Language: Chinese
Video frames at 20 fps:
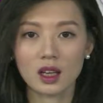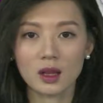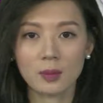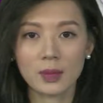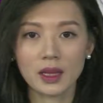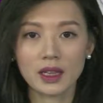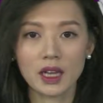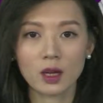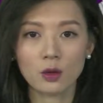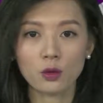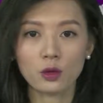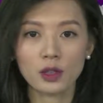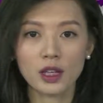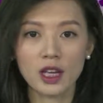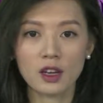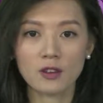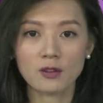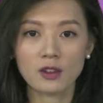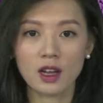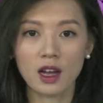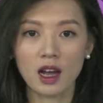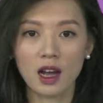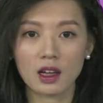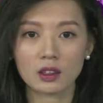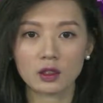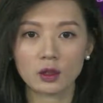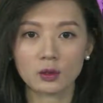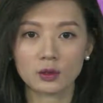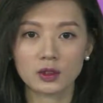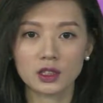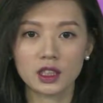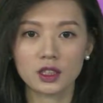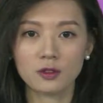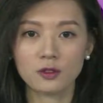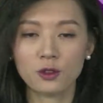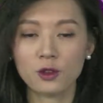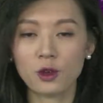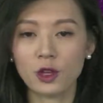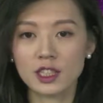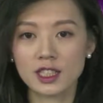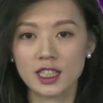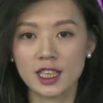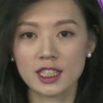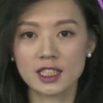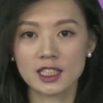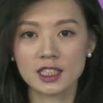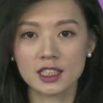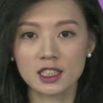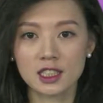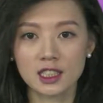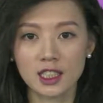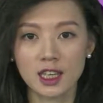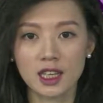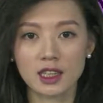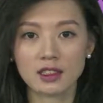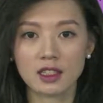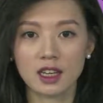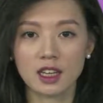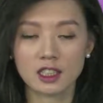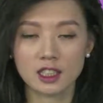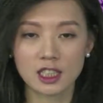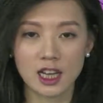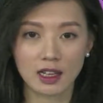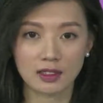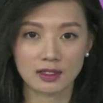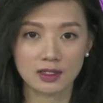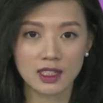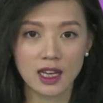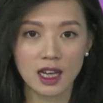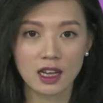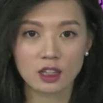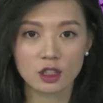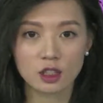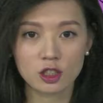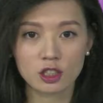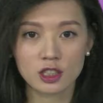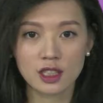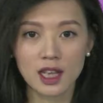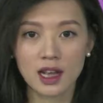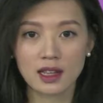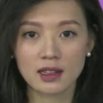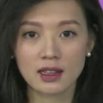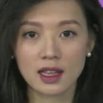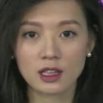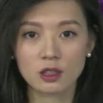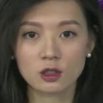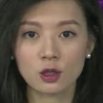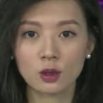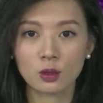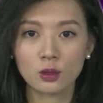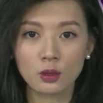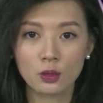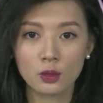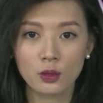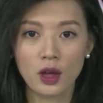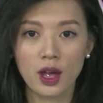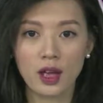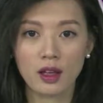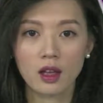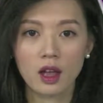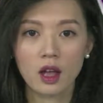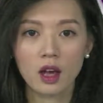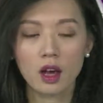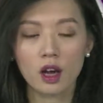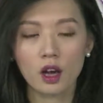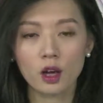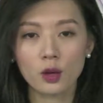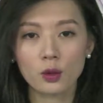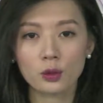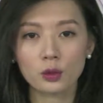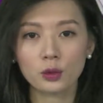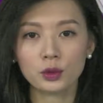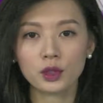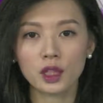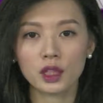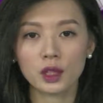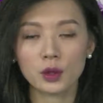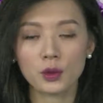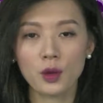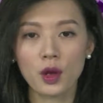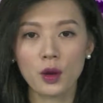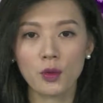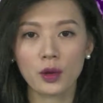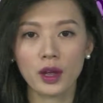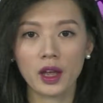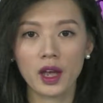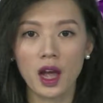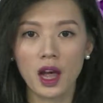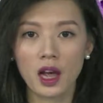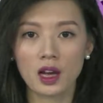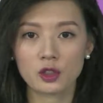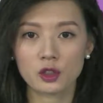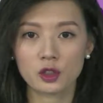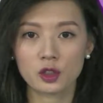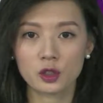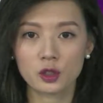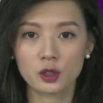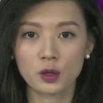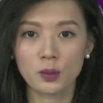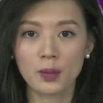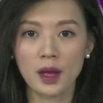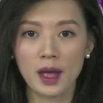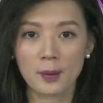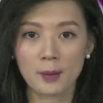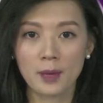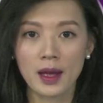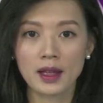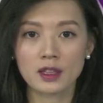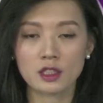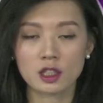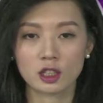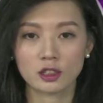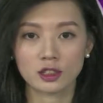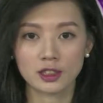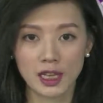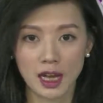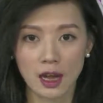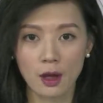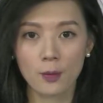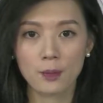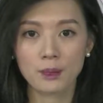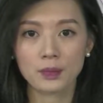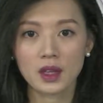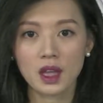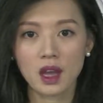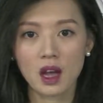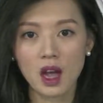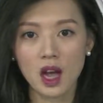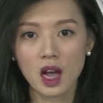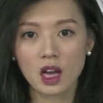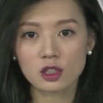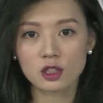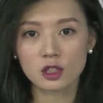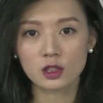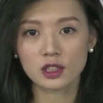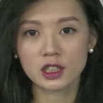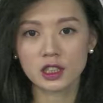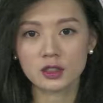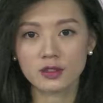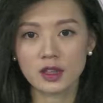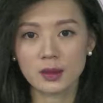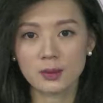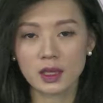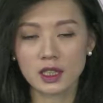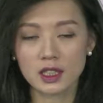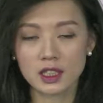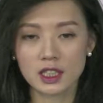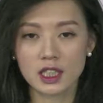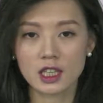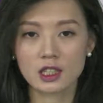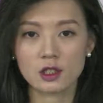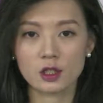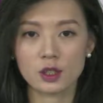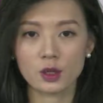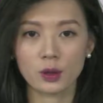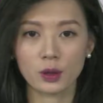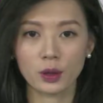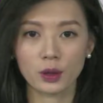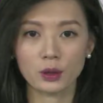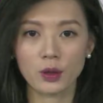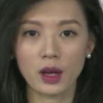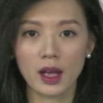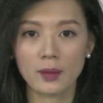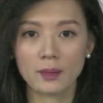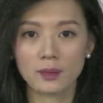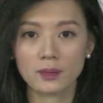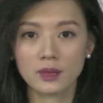美联物业分行统计，复活节四天的长假，十大蓝筹物院合共录得了约为二十宗买卖成交，二手气氛明显是回暖。